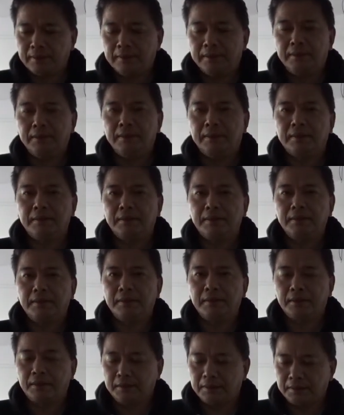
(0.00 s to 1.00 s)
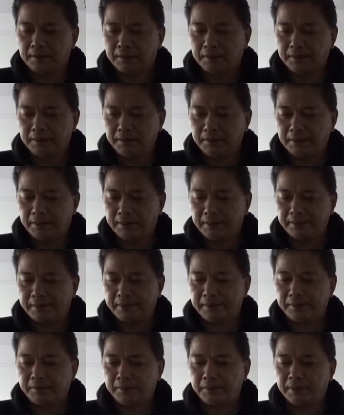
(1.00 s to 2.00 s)
今天是二零二一年
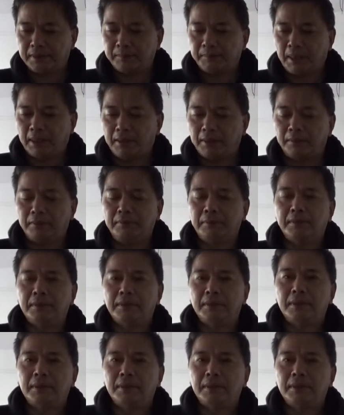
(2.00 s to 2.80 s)
十一月十八号，